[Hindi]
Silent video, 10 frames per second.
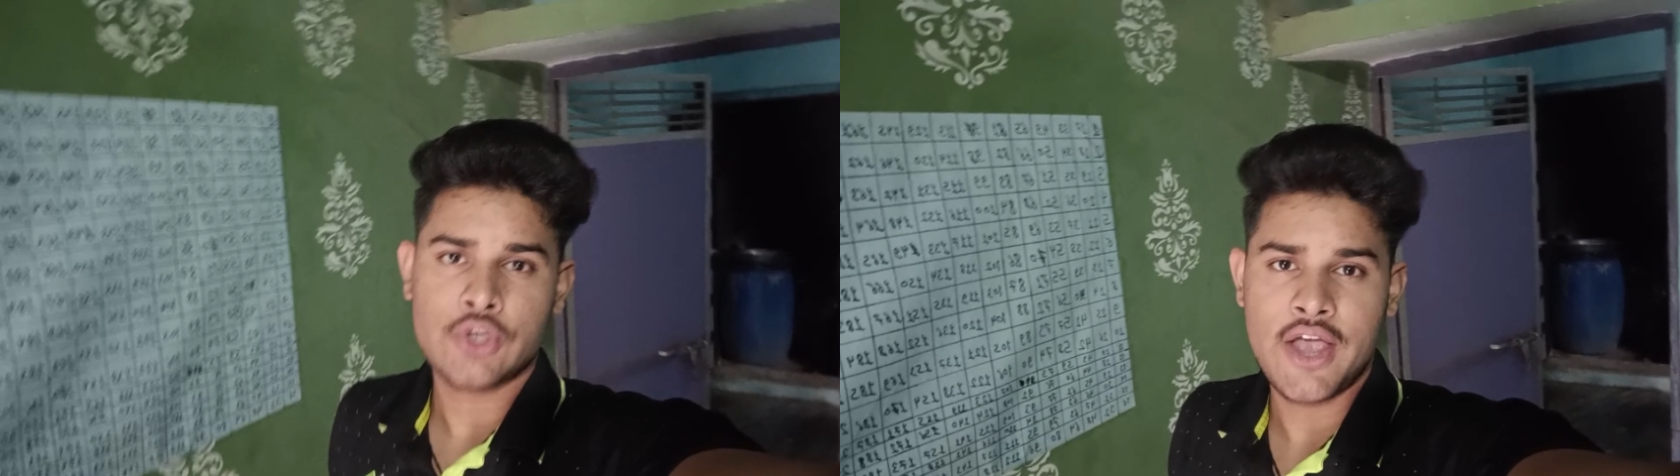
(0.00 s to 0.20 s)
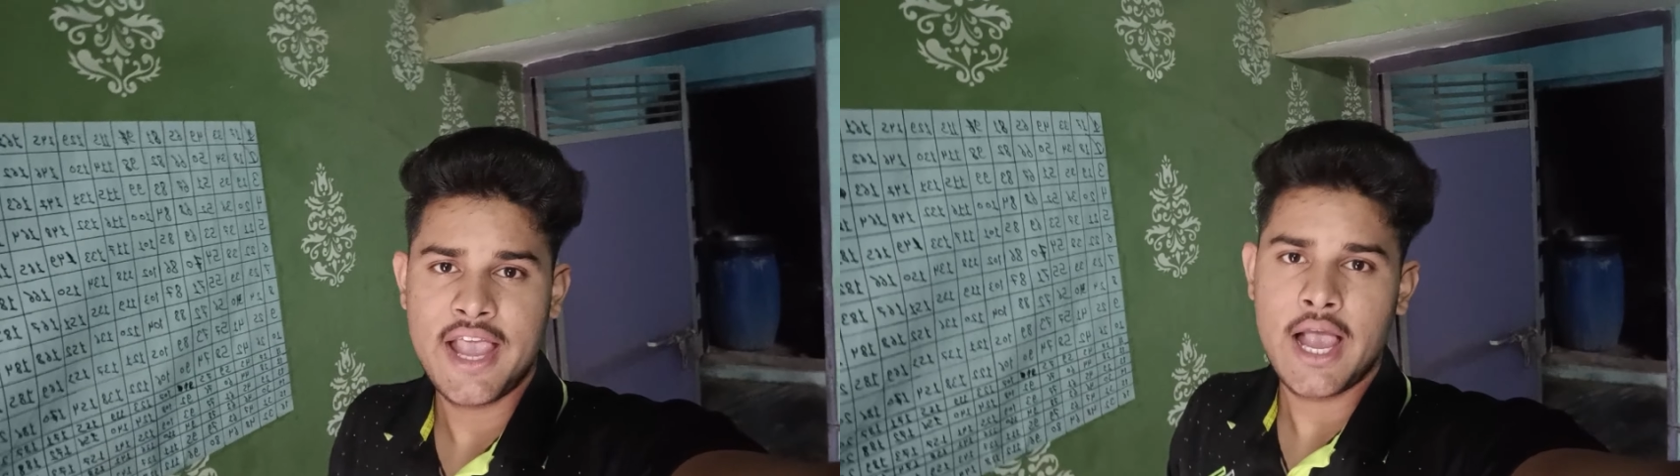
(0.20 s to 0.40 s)

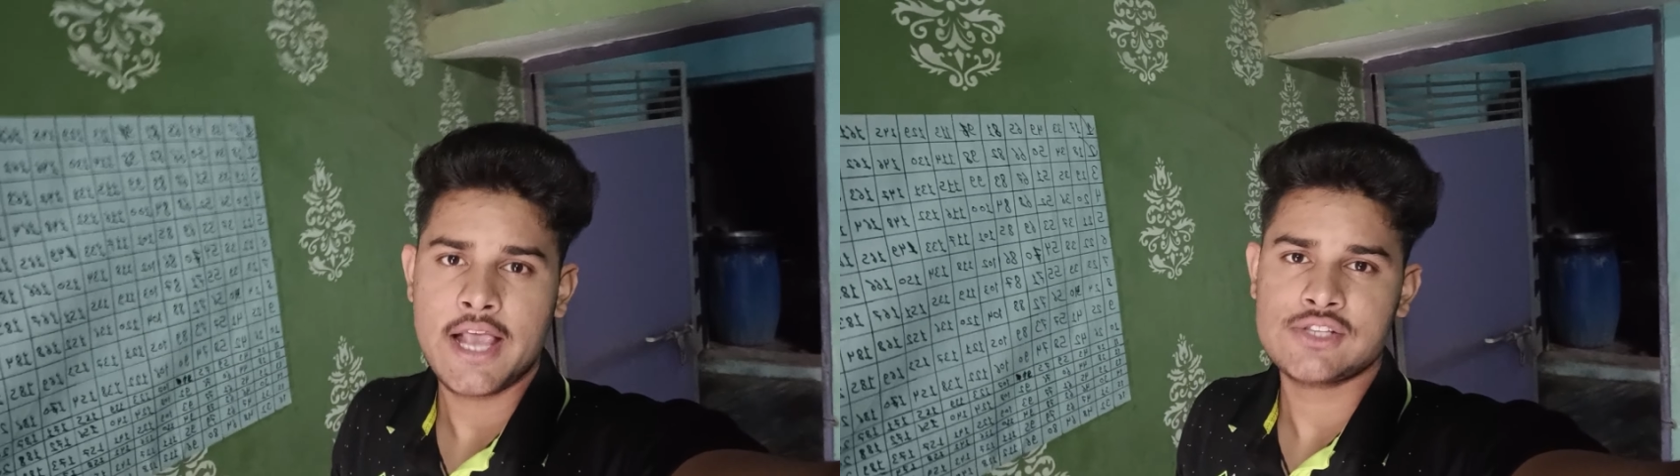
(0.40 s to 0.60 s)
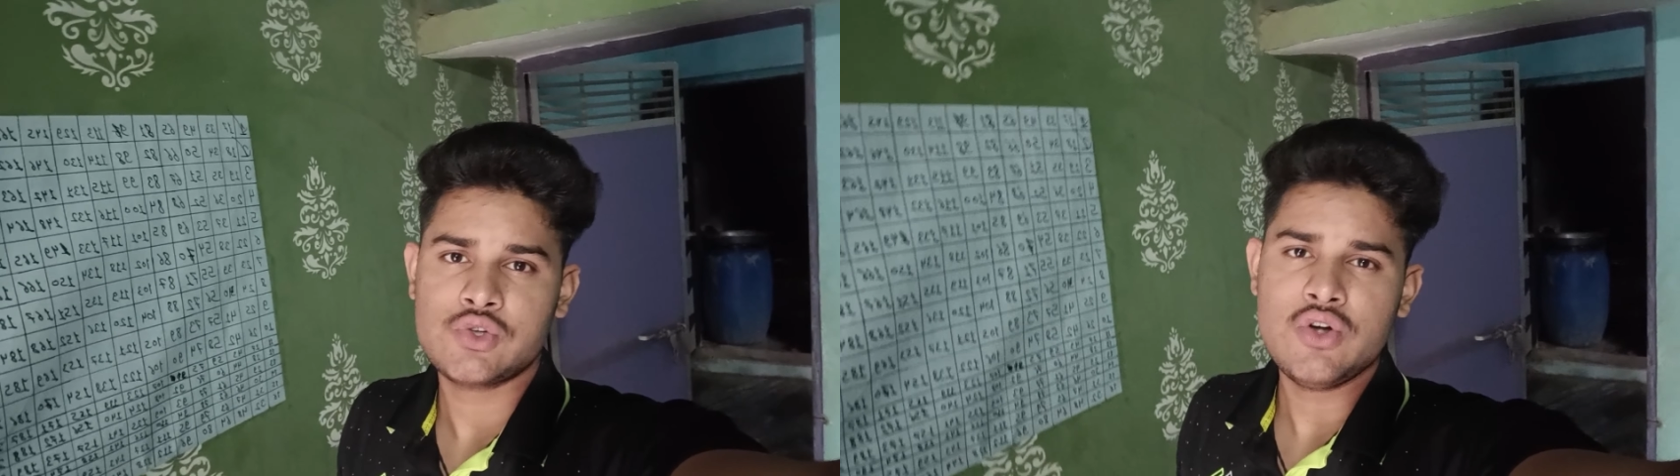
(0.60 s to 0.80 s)
सो
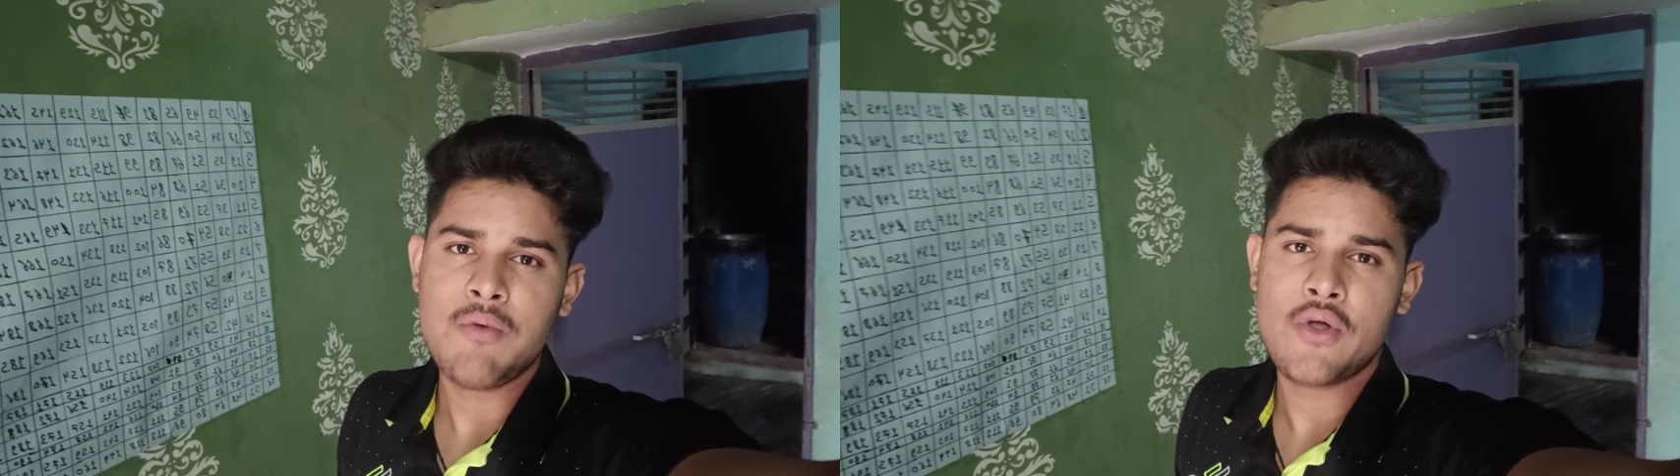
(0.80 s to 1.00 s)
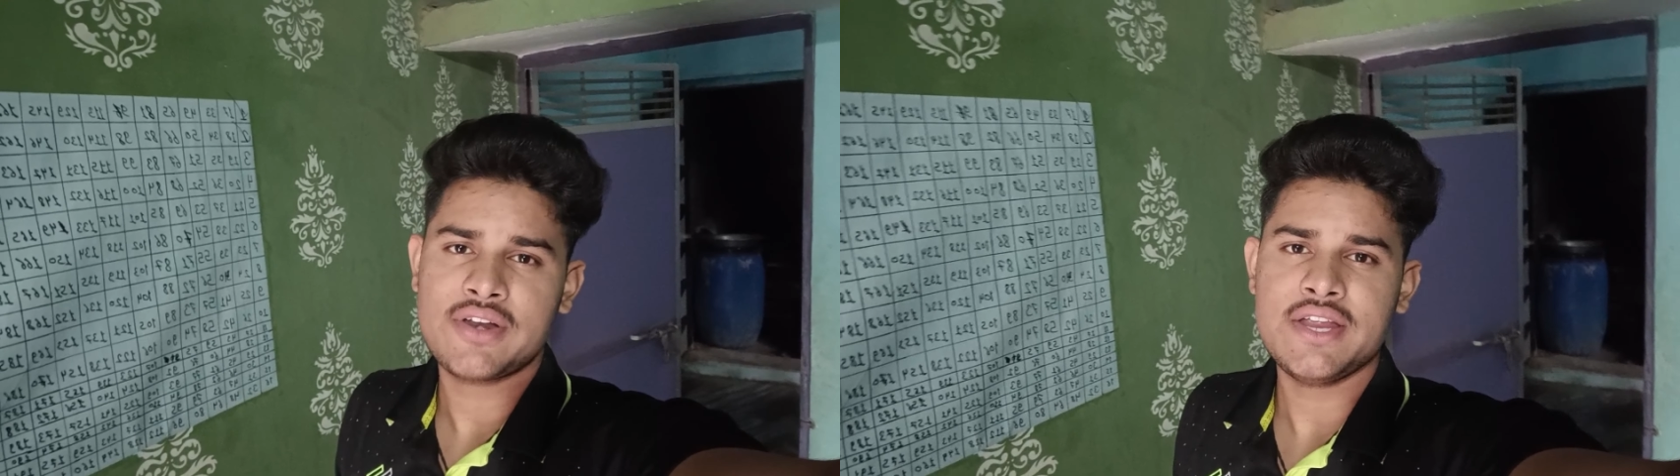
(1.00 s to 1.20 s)
हे गाइस
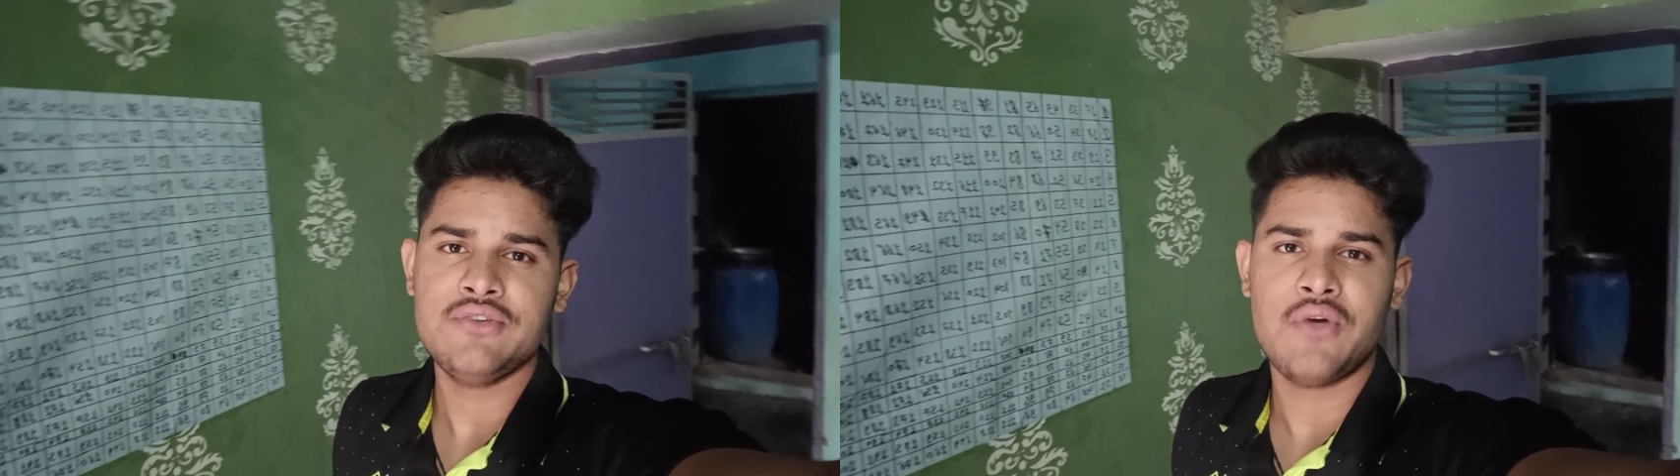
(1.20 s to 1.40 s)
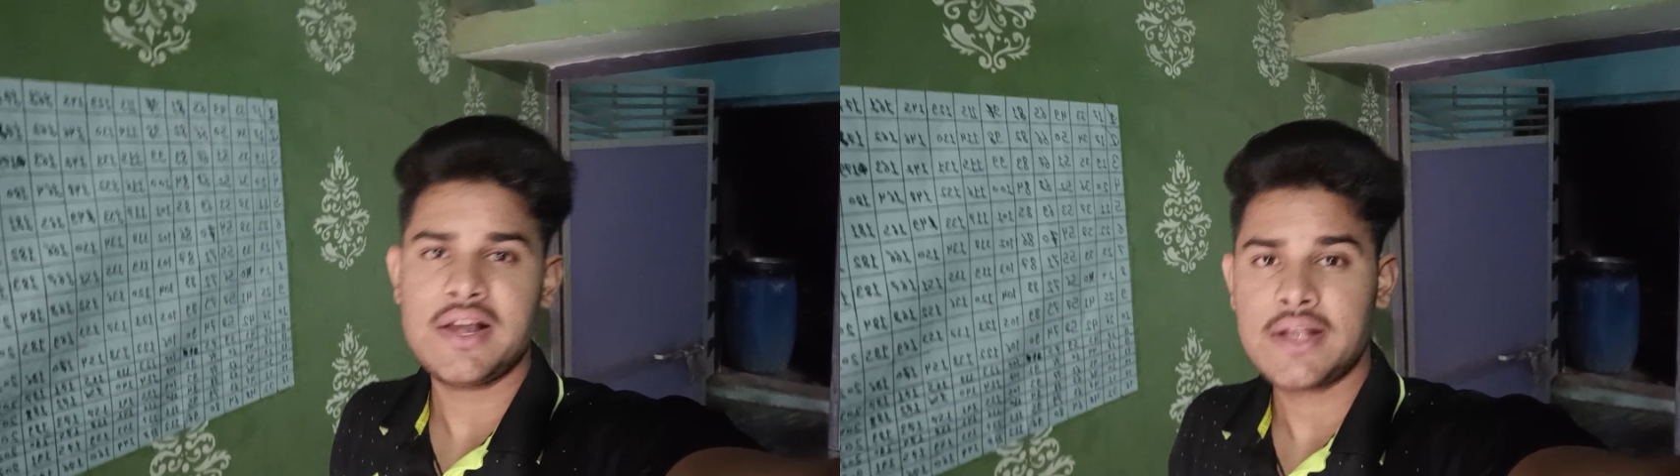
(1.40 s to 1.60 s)
गुड मॉर्निंग